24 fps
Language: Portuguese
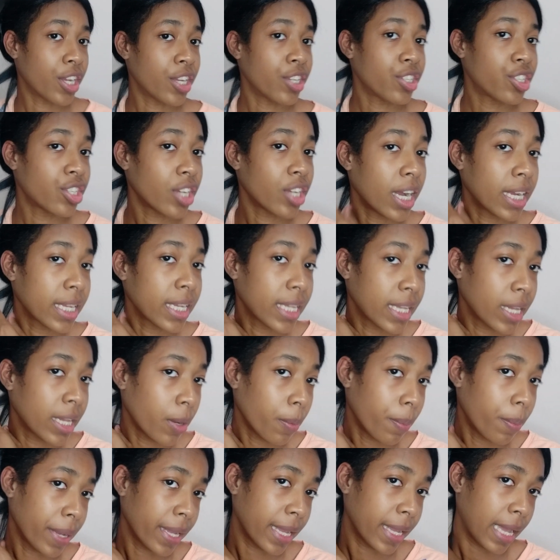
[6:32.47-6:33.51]
gente, aqui
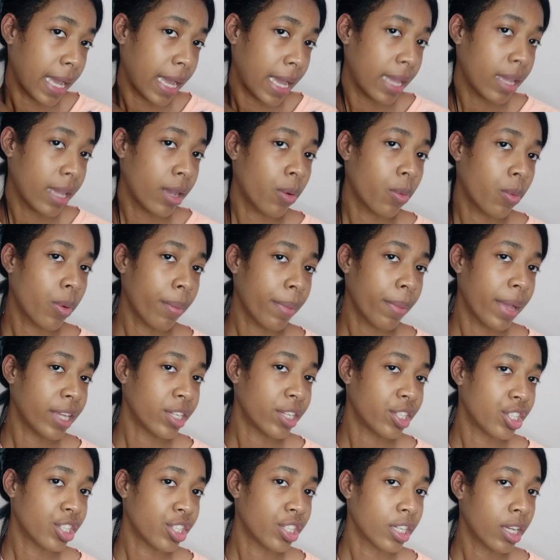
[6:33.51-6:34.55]
eu peguei uma
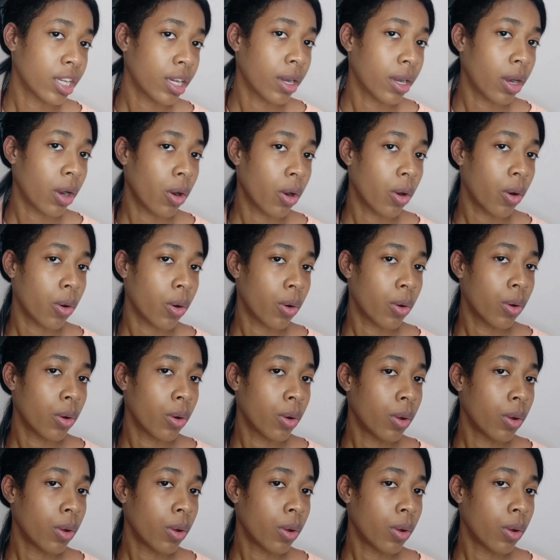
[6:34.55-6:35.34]
mechinha, ó,